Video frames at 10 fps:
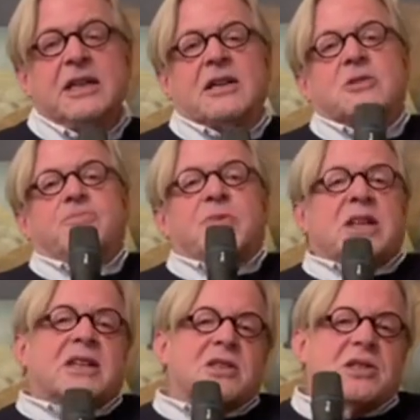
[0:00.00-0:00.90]
Also,
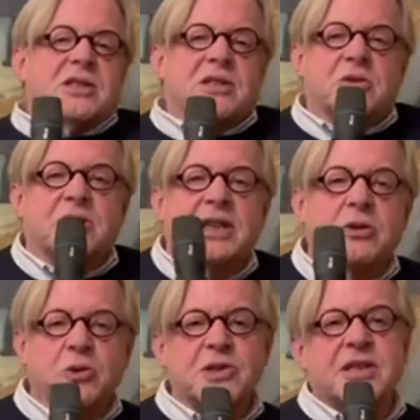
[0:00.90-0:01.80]
das ist so eine
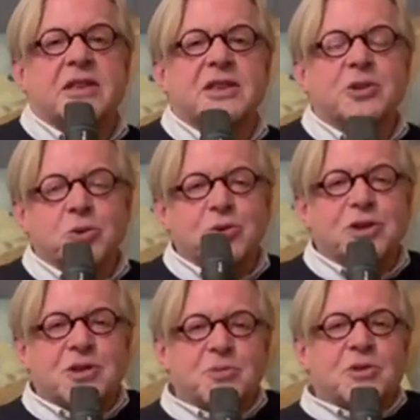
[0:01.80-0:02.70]
kurze
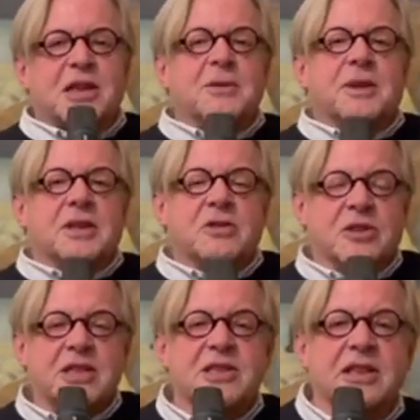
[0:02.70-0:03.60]
Anekdote zum Thema
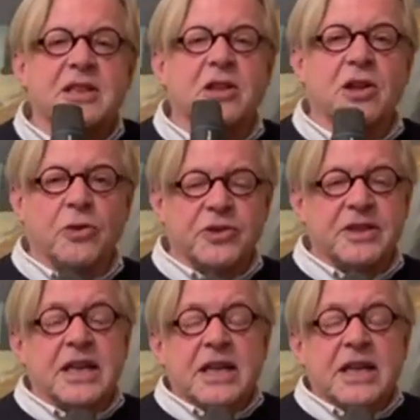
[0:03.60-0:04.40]
Ritz in London.